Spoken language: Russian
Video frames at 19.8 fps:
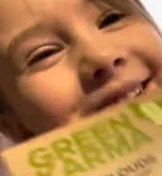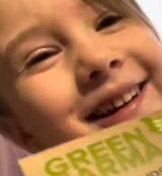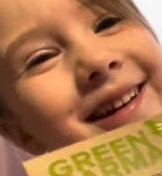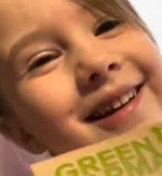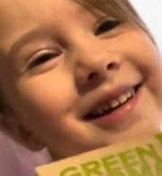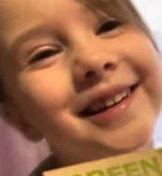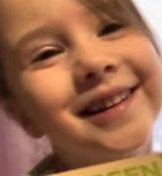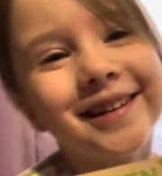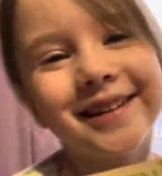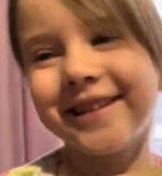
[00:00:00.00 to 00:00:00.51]

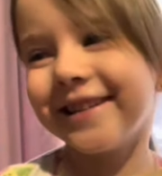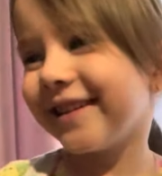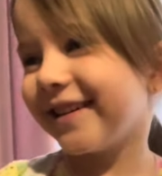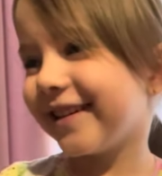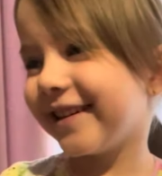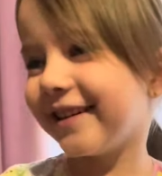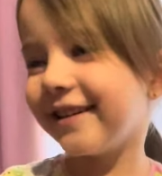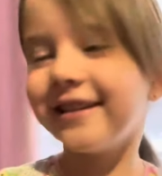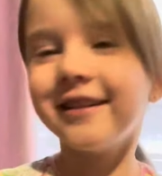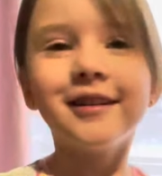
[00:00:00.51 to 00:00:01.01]
Ну, ну,
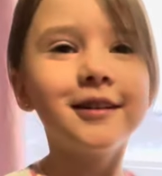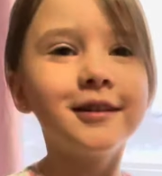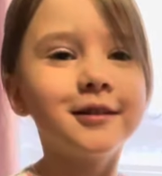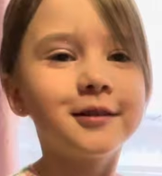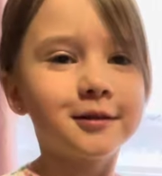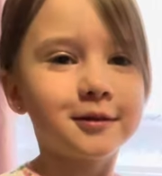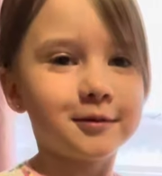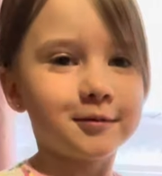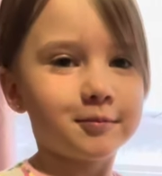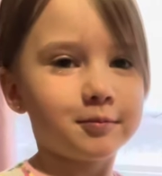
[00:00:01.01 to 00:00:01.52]
как
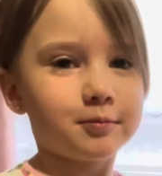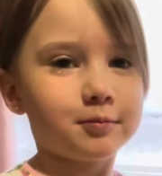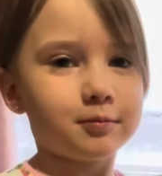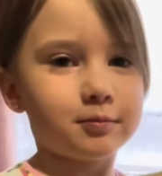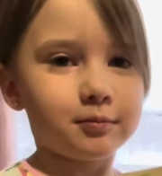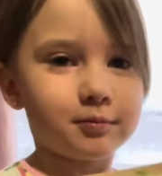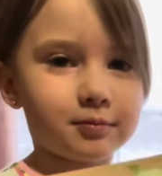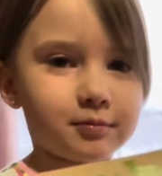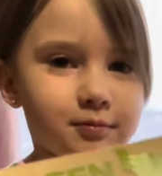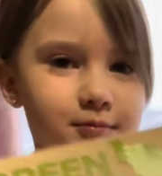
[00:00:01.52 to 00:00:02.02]
хозяйственным
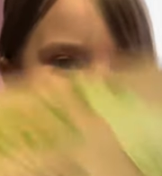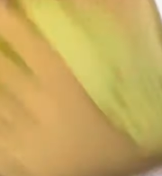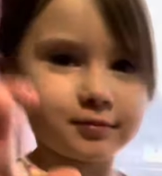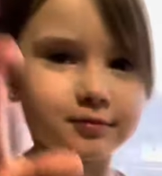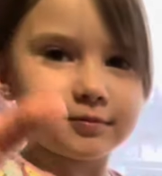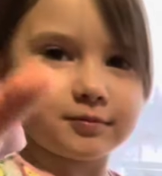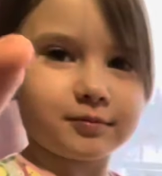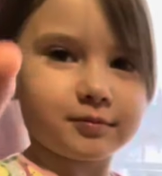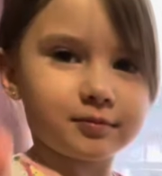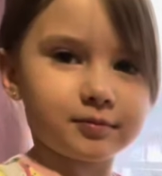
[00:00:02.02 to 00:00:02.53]
пахнет, если честно.
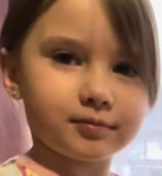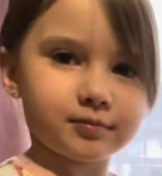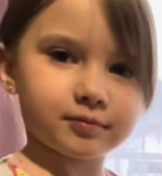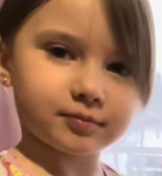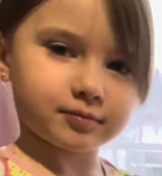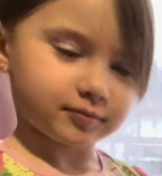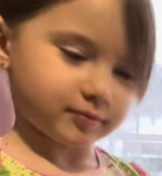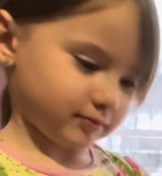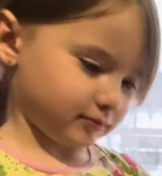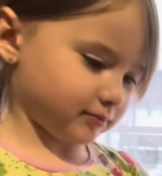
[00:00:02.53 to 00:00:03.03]

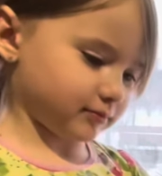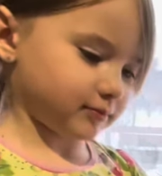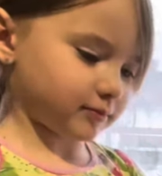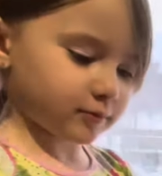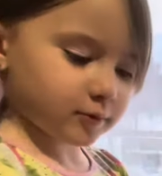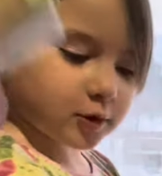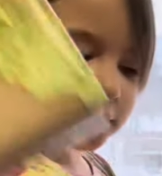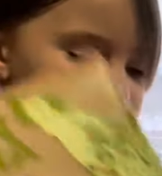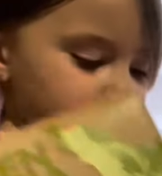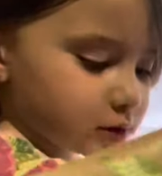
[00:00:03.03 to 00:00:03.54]

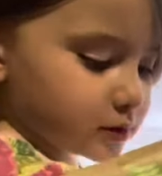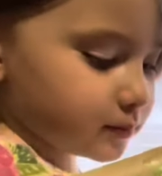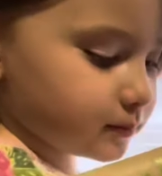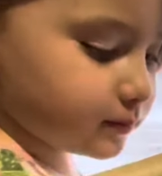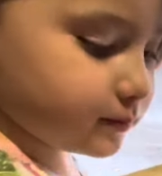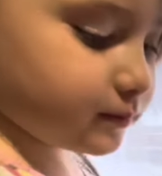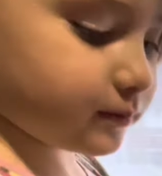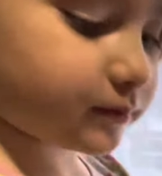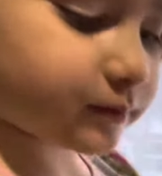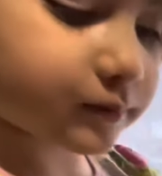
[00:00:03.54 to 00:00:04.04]

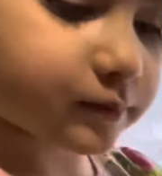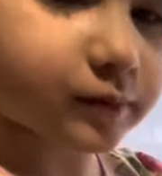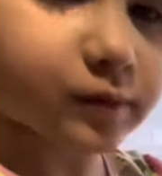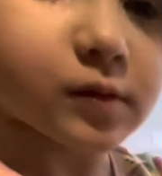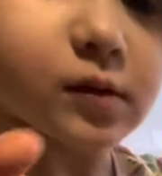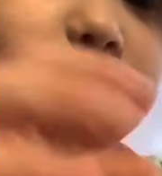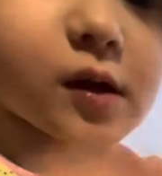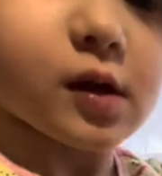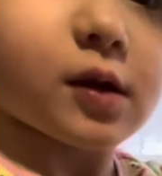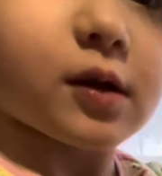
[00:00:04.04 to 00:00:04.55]
Ну, кому-то
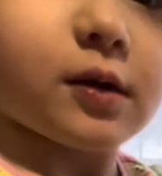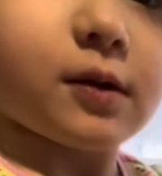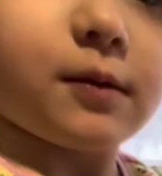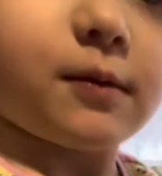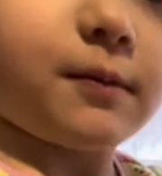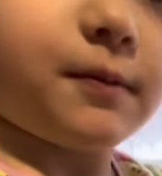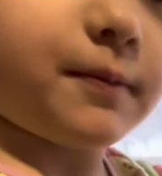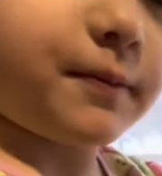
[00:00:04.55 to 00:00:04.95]
нравится запах